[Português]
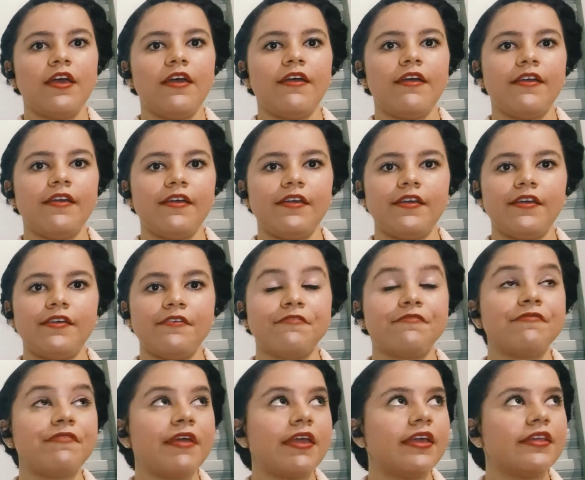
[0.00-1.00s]
é,
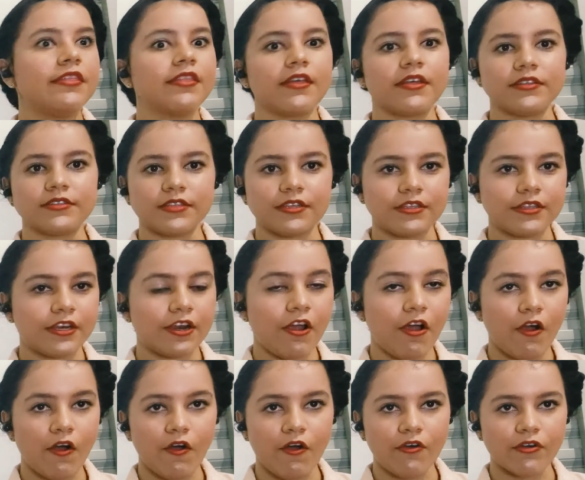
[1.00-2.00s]
fendas entre
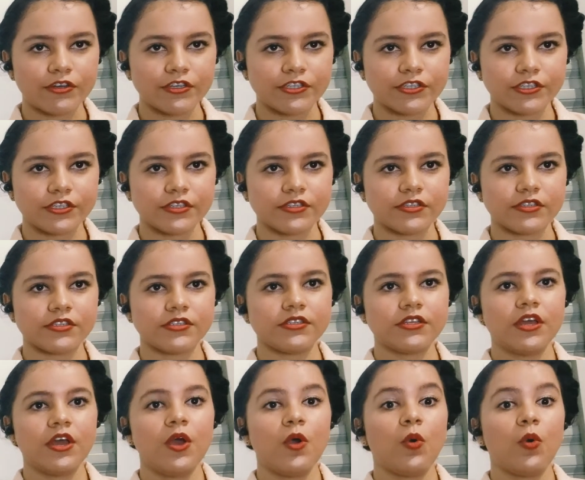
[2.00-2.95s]
rochas,